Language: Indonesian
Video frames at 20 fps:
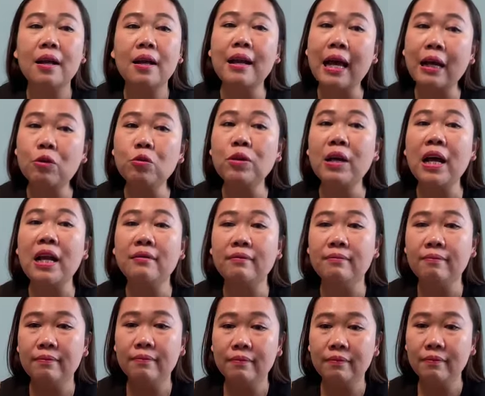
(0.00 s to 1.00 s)

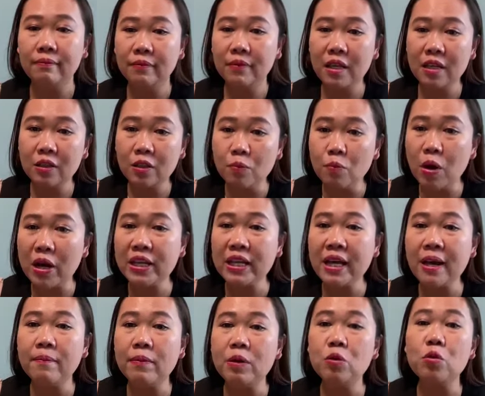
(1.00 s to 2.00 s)
lakukan
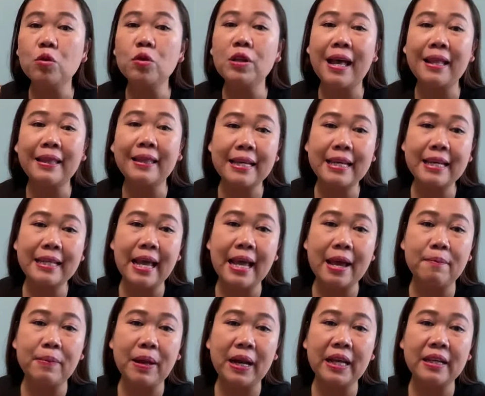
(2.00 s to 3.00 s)
semuanya menurut hati kita
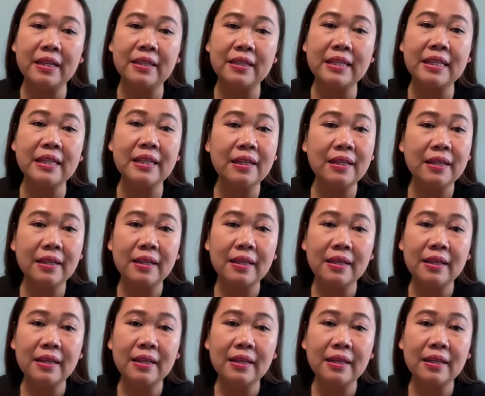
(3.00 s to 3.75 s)
yang paling kecil,